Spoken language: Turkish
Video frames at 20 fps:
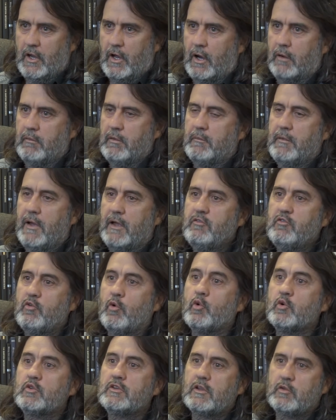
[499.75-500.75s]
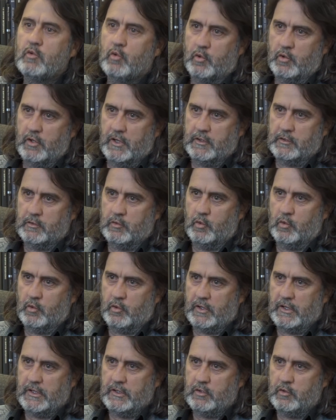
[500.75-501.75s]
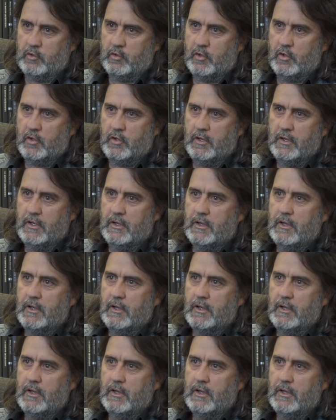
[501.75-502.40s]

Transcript: Ama bence Orta Doğu'ya doğru gidiyor.